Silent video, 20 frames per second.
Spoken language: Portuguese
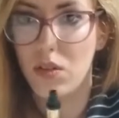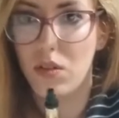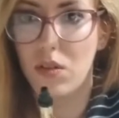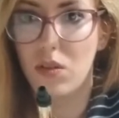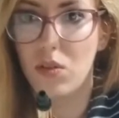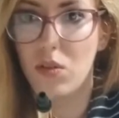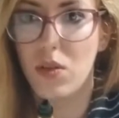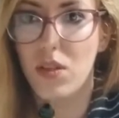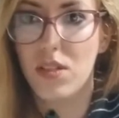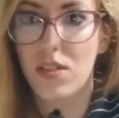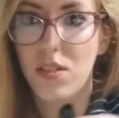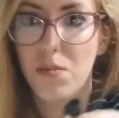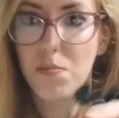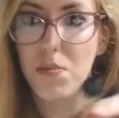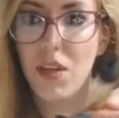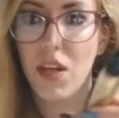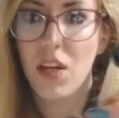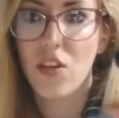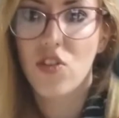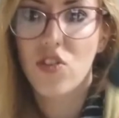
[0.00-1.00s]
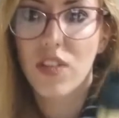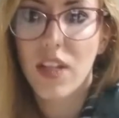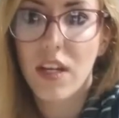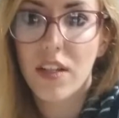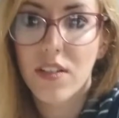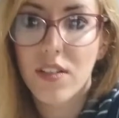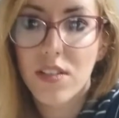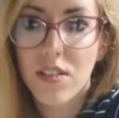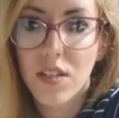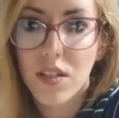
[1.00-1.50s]
do recipiente, tá?
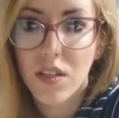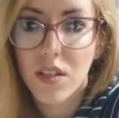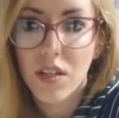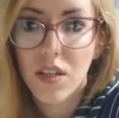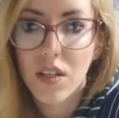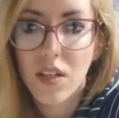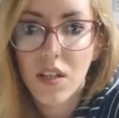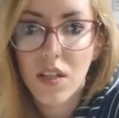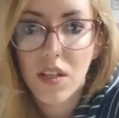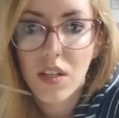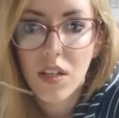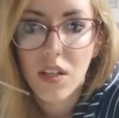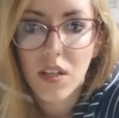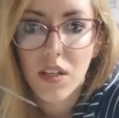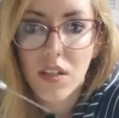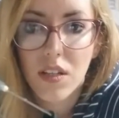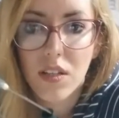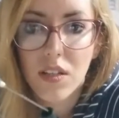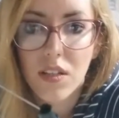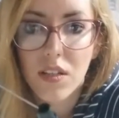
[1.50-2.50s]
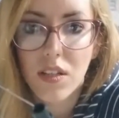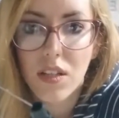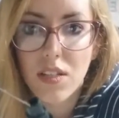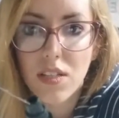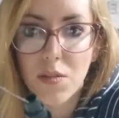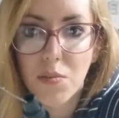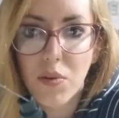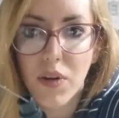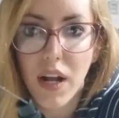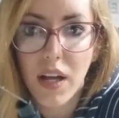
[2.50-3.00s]
Nesse,
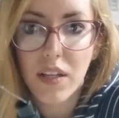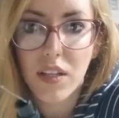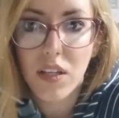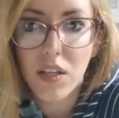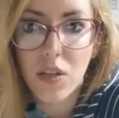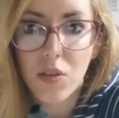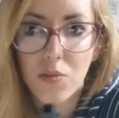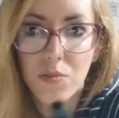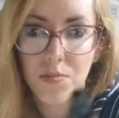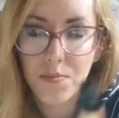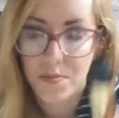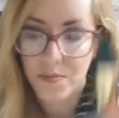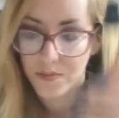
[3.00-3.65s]
nesse buraquinho.